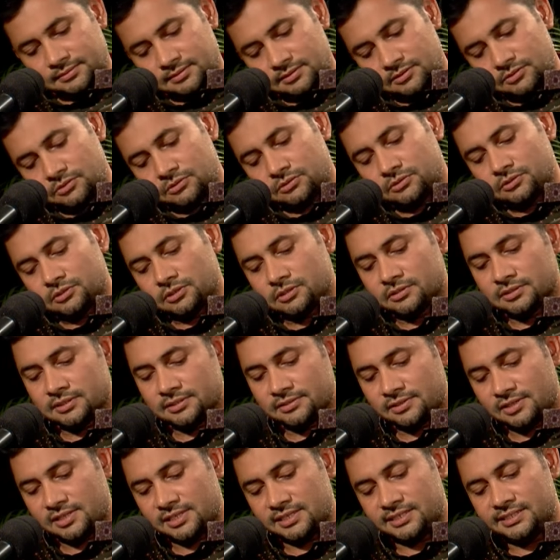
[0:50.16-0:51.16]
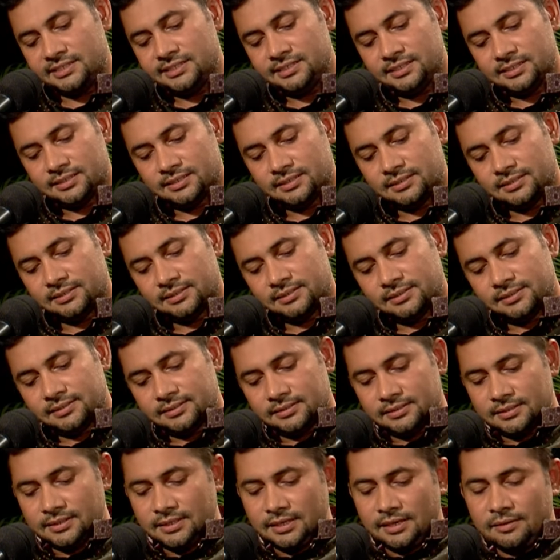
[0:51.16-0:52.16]
তো ঘটনা হচ্ছে
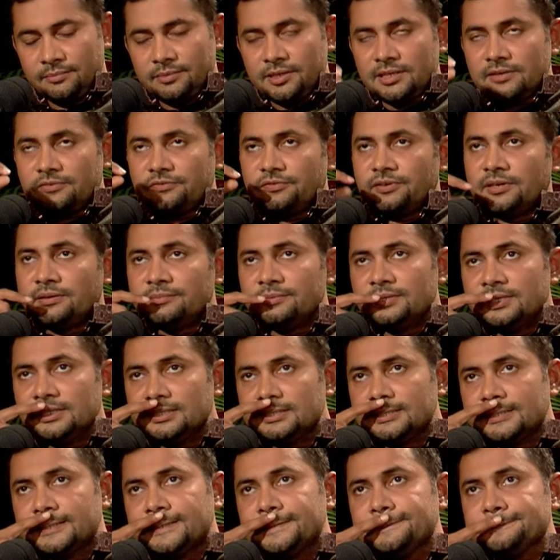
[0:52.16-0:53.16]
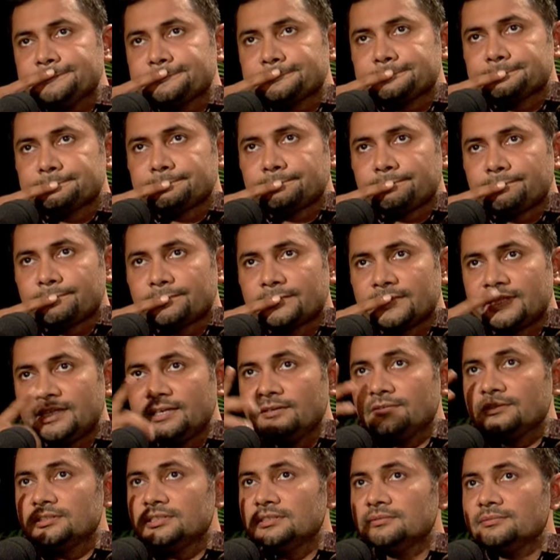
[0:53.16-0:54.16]
আমার ফ্যামিলিতে
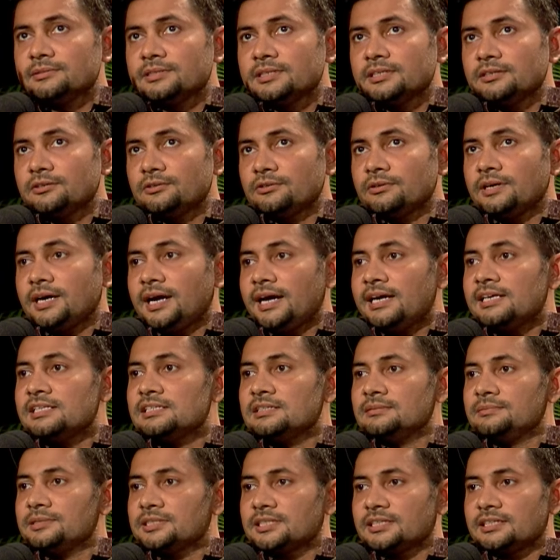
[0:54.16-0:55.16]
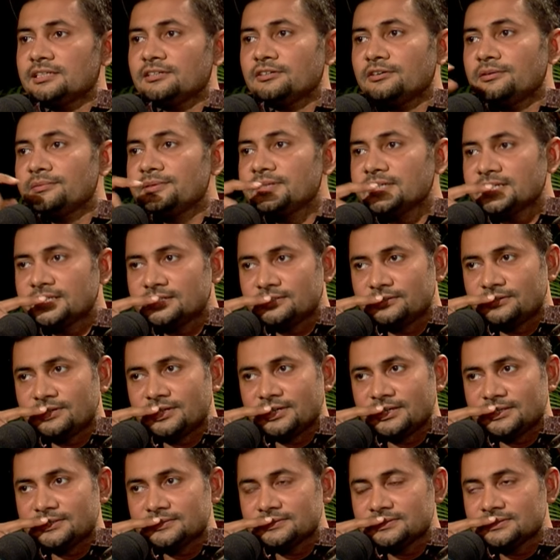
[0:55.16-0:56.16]
কেউ জীবনে কোনো আইনজীবীর সাথে কমিউনিকেট করে
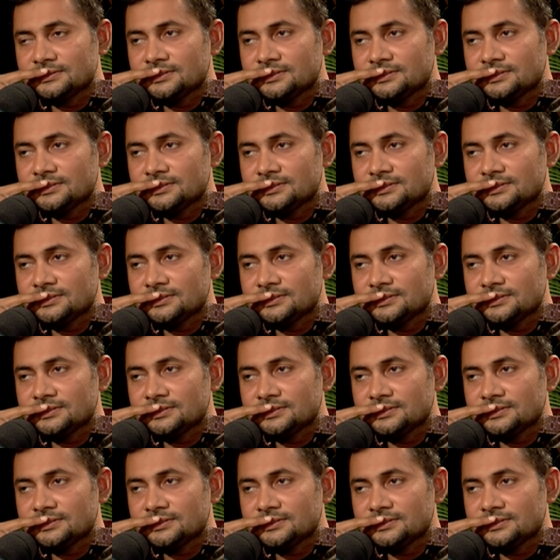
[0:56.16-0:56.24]
নাই